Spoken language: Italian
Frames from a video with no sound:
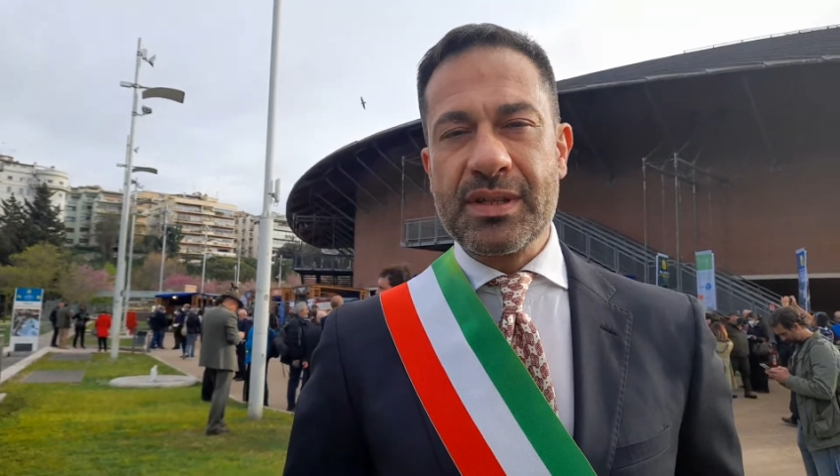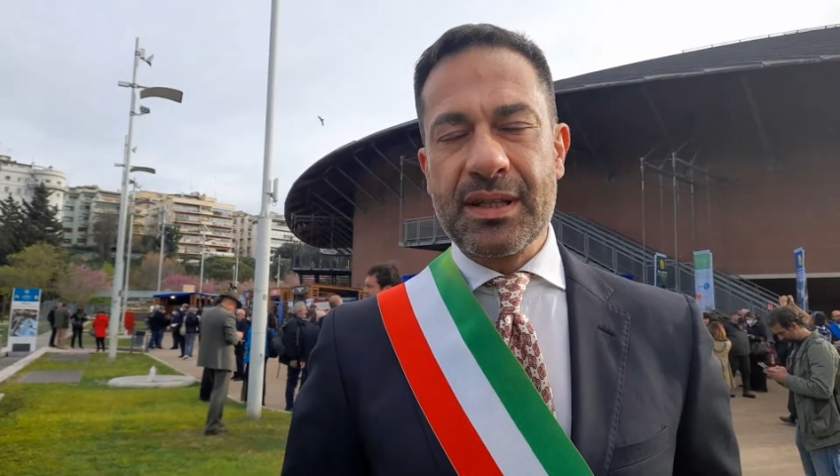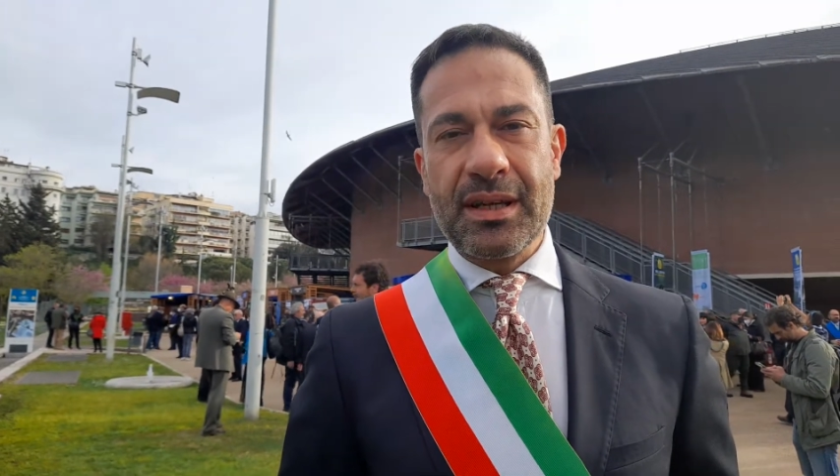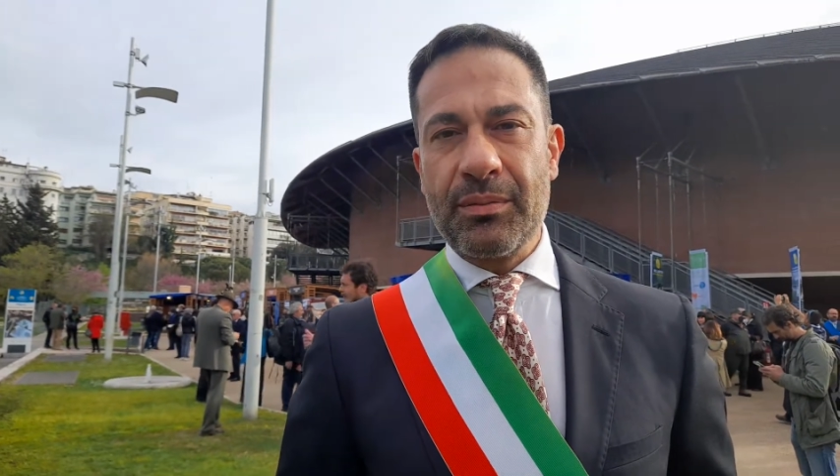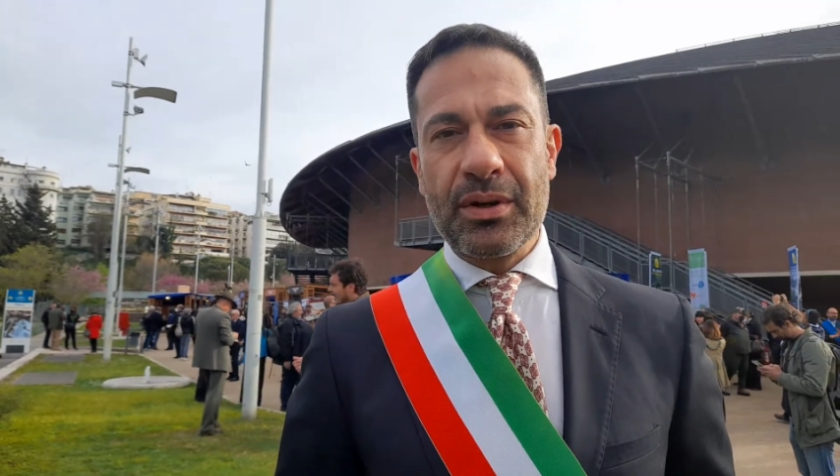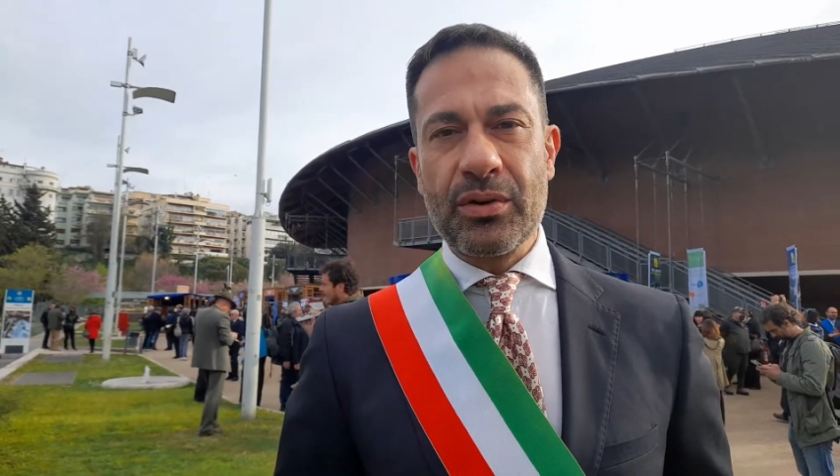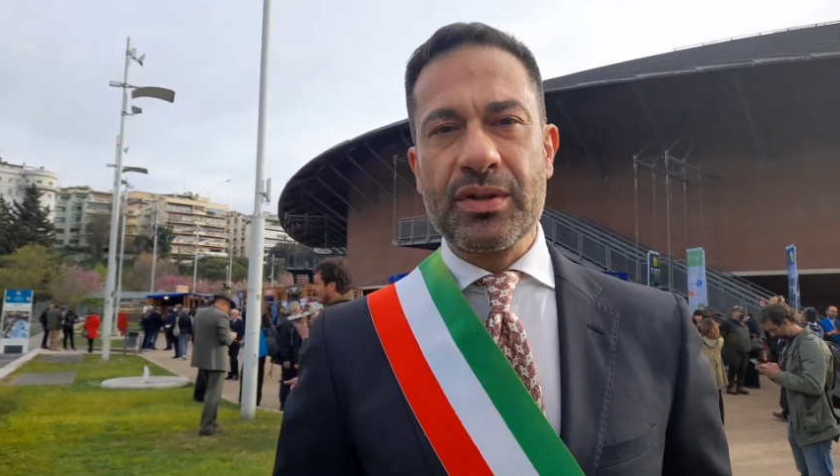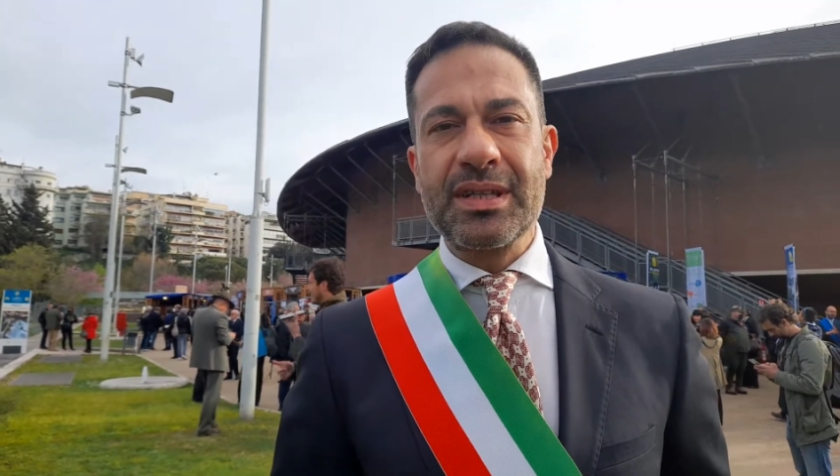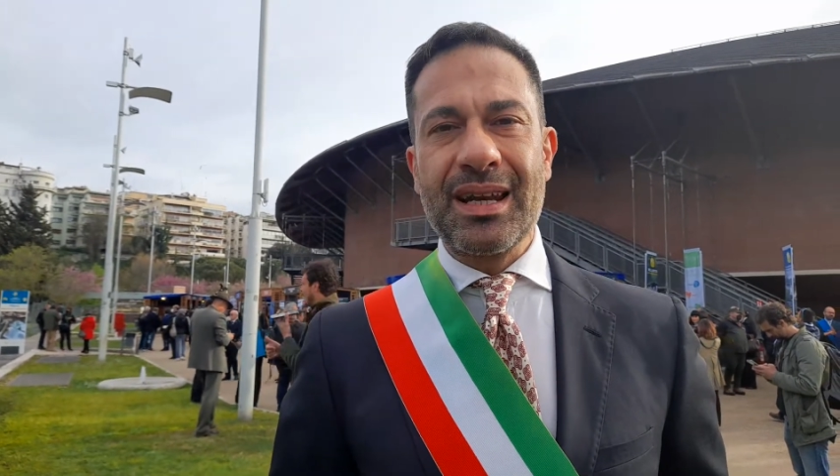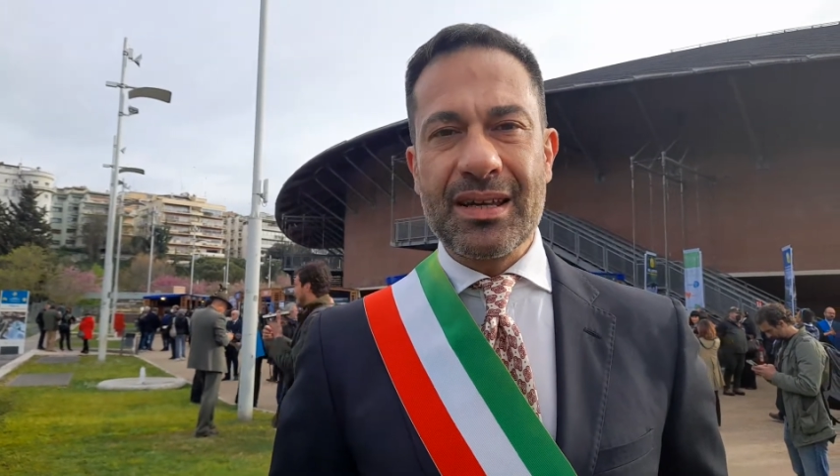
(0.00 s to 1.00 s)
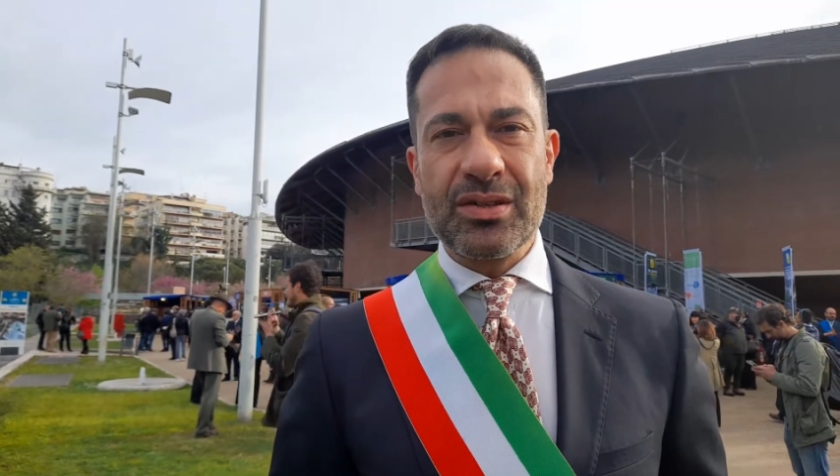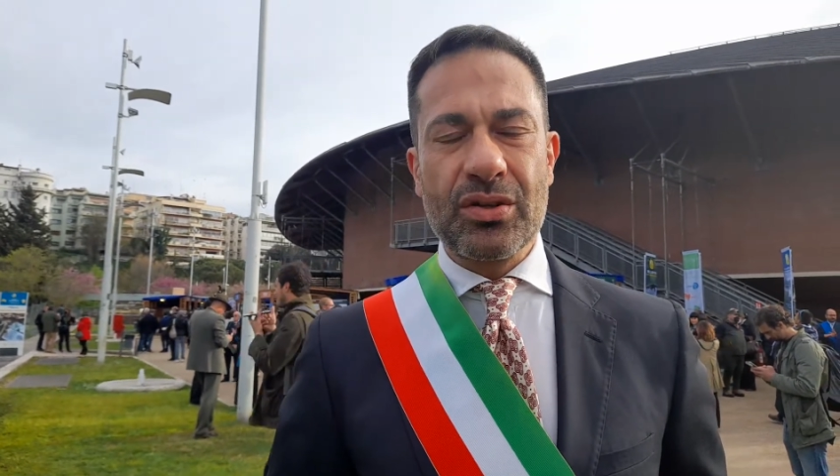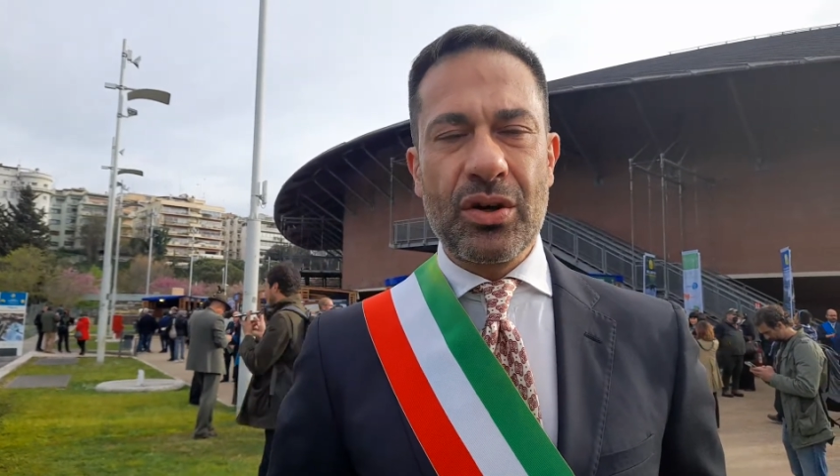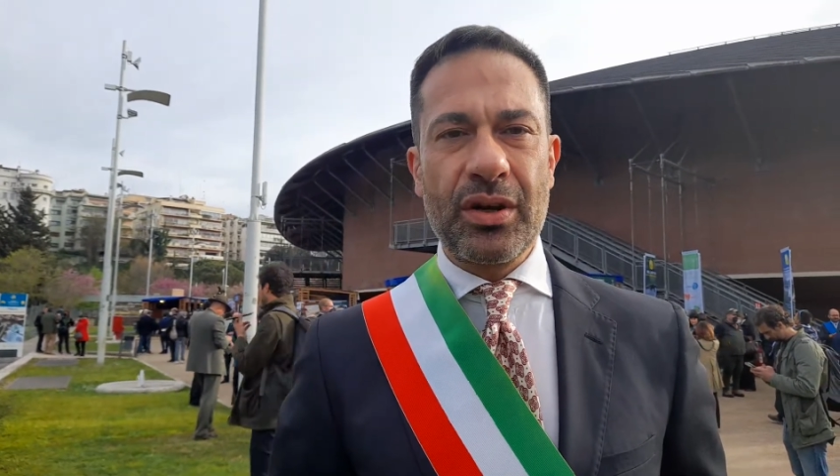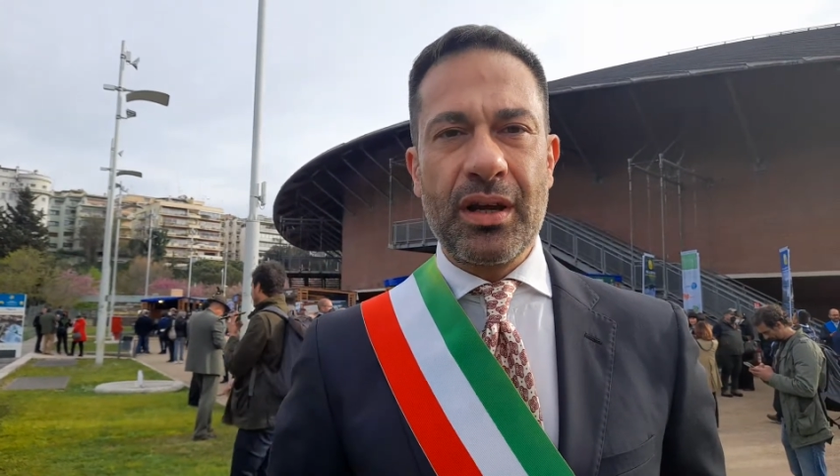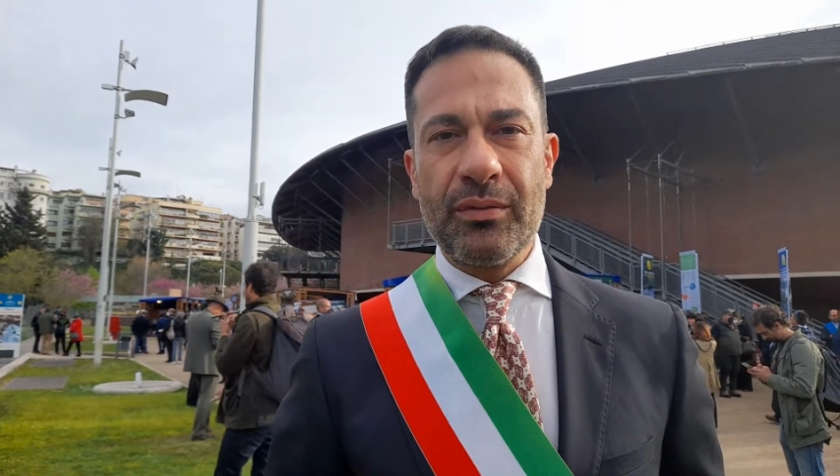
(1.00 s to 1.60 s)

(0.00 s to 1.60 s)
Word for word: è stata ripercorsa la storia,